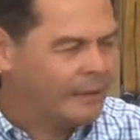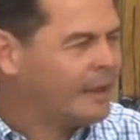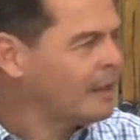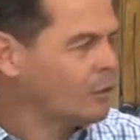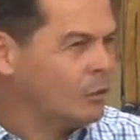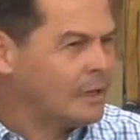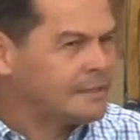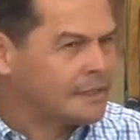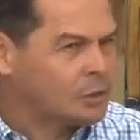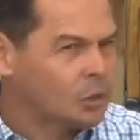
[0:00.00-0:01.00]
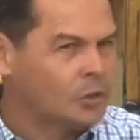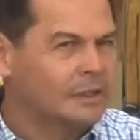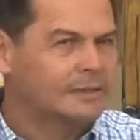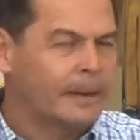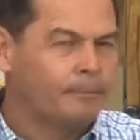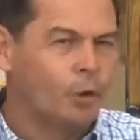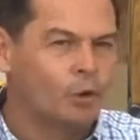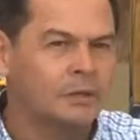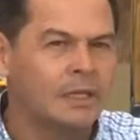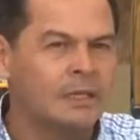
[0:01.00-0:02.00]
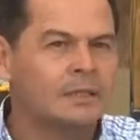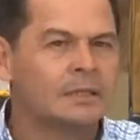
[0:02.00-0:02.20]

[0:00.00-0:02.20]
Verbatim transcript: ¿verdad? Con el sector de transporte